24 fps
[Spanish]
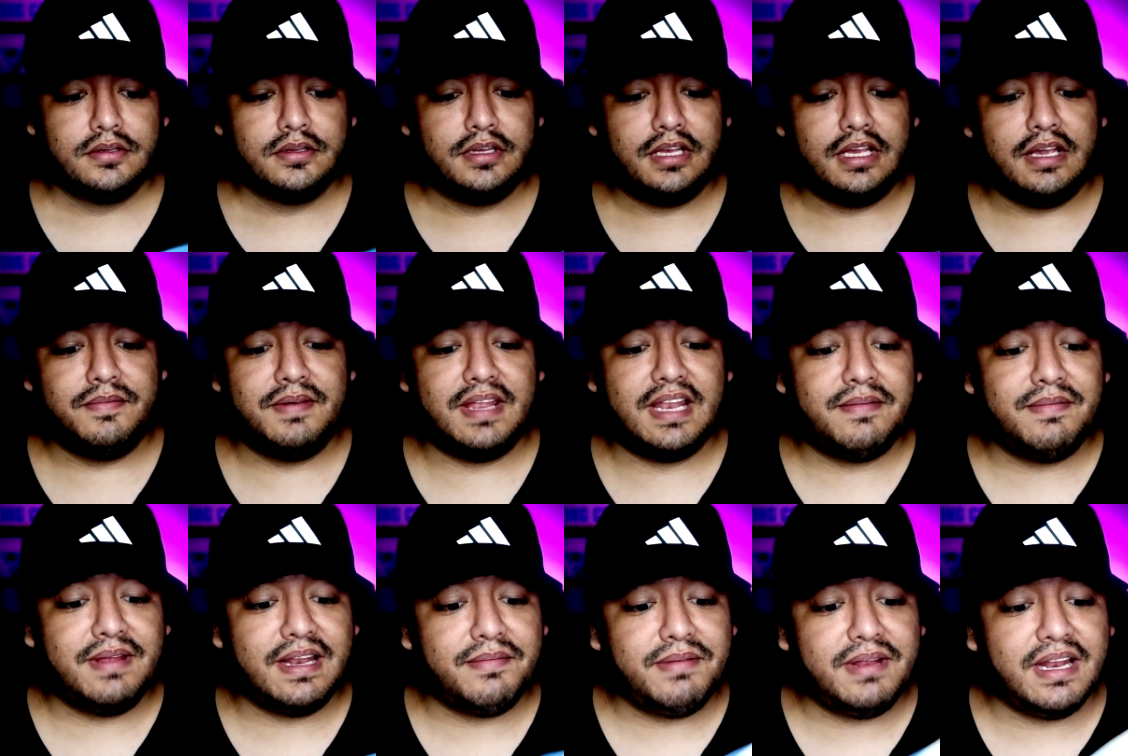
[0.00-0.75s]
Y mira,
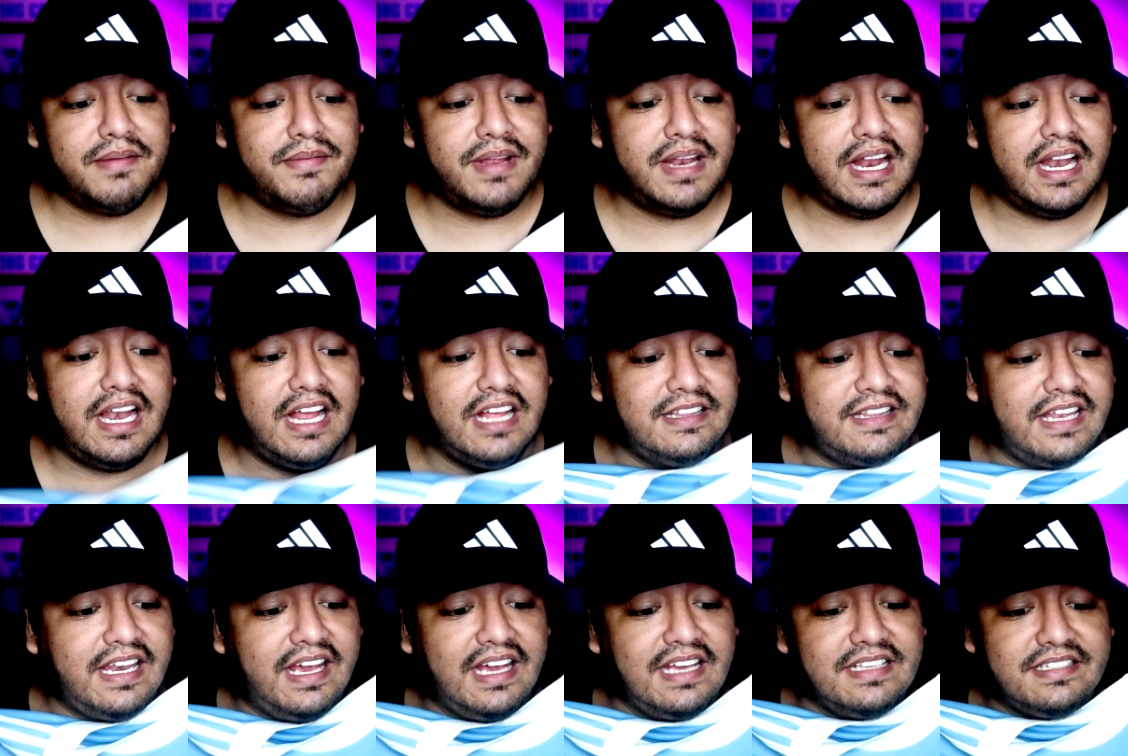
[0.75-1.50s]
mira, mira, mira la
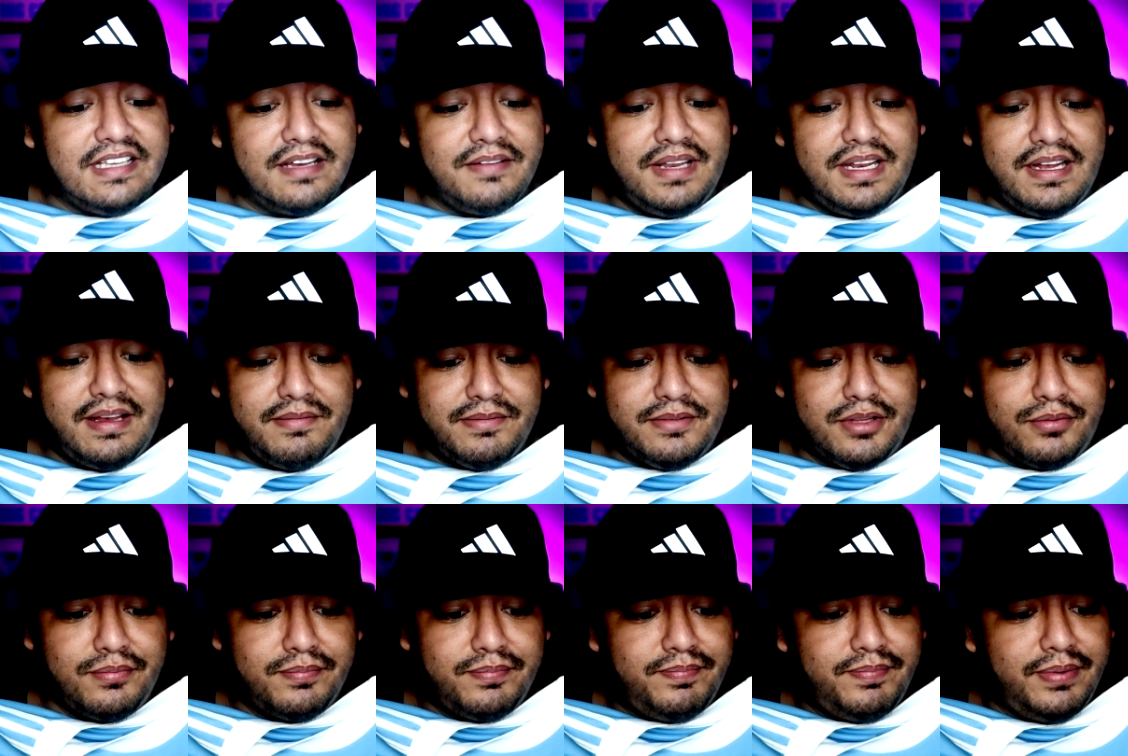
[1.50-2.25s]
inteligencia. Mira,
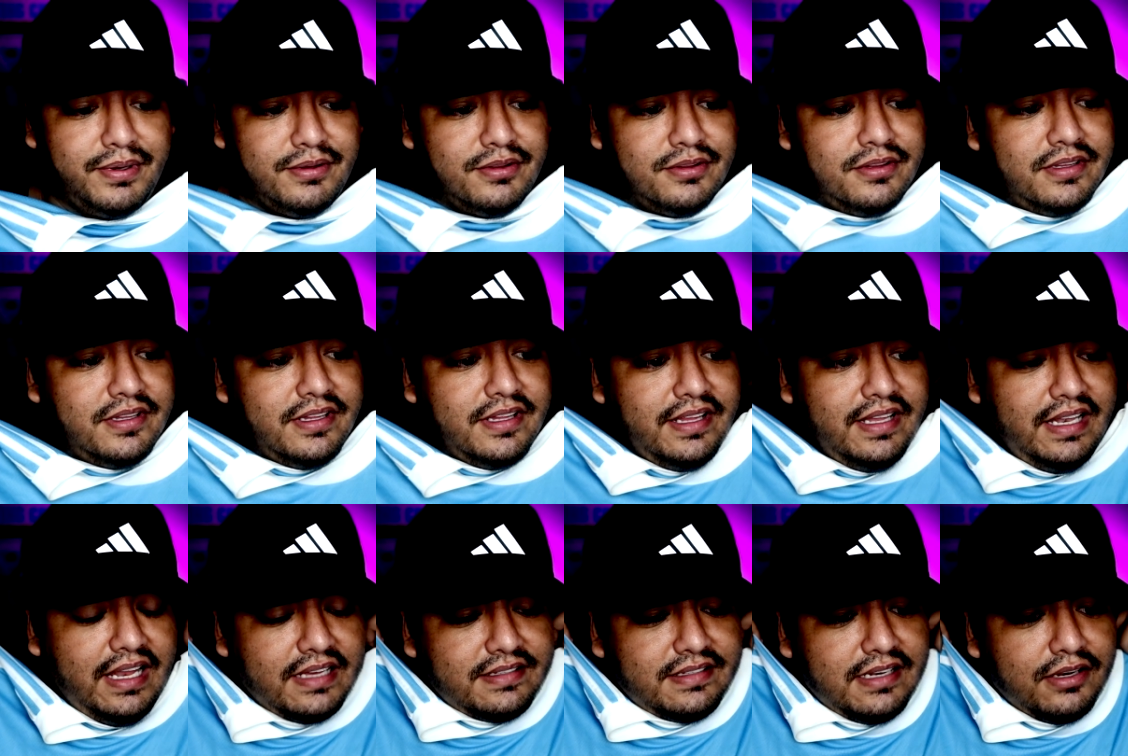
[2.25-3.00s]
tom, y le hace el